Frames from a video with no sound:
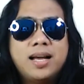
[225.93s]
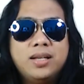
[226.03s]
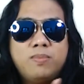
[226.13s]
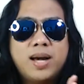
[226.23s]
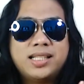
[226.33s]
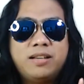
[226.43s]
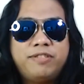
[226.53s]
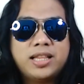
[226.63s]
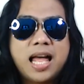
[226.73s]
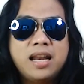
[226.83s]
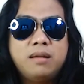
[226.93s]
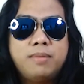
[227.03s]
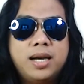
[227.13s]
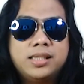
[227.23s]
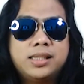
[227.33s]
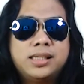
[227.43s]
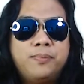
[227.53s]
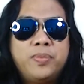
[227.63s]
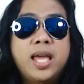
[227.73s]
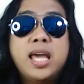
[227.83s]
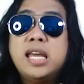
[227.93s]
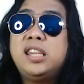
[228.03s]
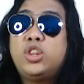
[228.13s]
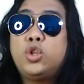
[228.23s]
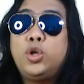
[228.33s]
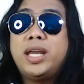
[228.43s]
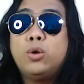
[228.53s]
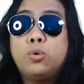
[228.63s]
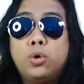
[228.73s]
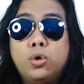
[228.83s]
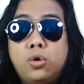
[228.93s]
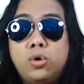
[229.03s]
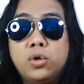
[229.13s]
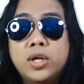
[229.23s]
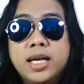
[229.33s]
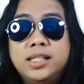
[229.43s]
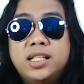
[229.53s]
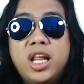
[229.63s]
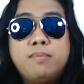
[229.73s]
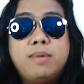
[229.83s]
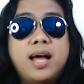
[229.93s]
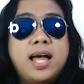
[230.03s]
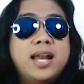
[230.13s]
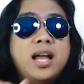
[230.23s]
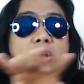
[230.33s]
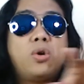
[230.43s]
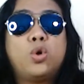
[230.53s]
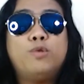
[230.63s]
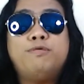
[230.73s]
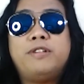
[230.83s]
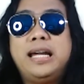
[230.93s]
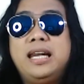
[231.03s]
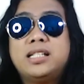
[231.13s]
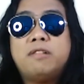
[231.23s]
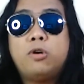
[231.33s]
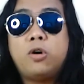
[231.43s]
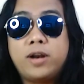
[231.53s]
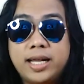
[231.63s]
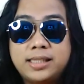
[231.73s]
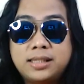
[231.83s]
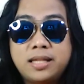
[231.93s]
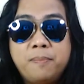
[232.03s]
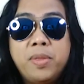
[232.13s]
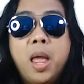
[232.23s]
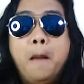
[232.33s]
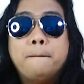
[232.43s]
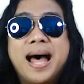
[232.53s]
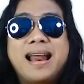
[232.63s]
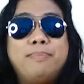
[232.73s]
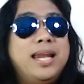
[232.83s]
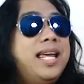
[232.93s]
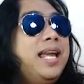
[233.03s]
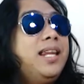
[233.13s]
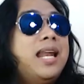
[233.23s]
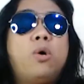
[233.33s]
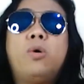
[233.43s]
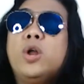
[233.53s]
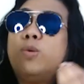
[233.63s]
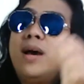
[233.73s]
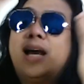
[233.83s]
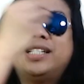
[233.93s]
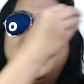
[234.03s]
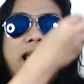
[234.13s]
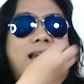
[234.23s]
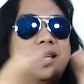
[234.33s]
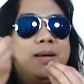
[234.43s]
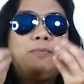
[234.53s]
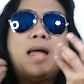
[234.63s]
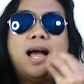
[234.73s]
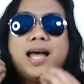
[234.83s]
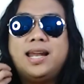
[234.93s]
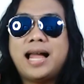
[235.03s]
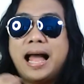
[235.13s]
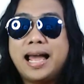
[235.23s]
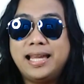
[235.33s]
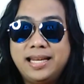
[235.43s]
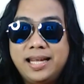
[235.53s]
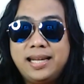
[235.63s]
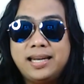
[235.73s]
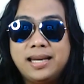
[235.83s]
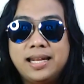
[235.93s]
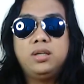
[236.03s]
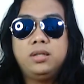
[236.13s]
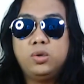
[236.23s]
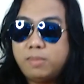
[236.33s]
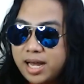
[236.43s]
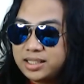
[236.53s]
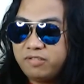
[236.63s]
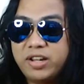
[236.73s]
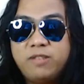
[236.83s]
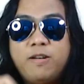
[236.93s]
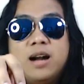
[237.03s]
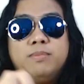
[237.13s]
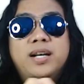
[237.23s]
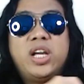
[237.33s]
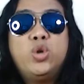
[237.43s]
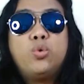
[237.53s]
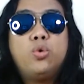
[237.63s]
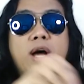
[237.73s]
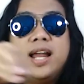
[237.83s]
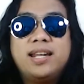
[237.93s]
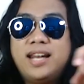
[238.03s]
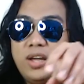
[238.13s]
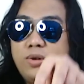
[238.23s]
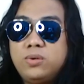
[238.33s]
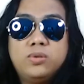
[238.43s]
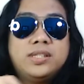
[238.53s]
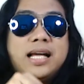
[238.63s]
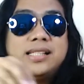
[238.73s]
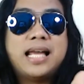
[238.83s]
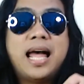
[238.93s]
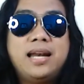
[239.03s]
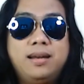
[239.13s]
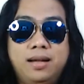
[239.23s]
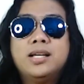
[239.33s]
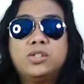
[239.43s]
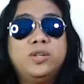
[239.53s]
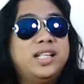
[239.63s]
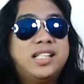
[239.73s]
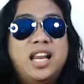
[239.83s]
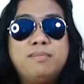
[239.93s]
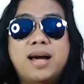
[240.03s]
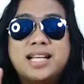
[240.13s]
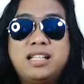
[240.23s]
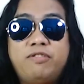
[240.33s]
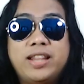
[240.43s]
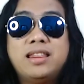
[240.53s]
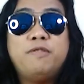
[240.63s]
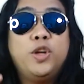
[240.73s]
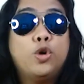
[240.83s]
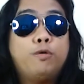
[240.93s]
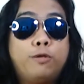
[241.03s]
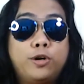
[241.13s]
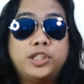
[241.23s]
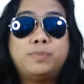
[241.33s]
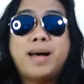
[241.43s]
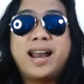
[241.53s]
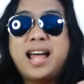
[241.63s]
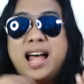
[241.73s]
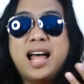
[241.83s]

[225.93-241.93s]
yung mga civet animals. Hindi ito yung kinukulong. Sila yung mga nagro-roam freely sa forest para piliin nila kung anong mga cherry ang kanilang kakainin yung mga civet farmer, kinukuha lang nila yon kung saan saan. So hindi sila yung mga civet na fino-force para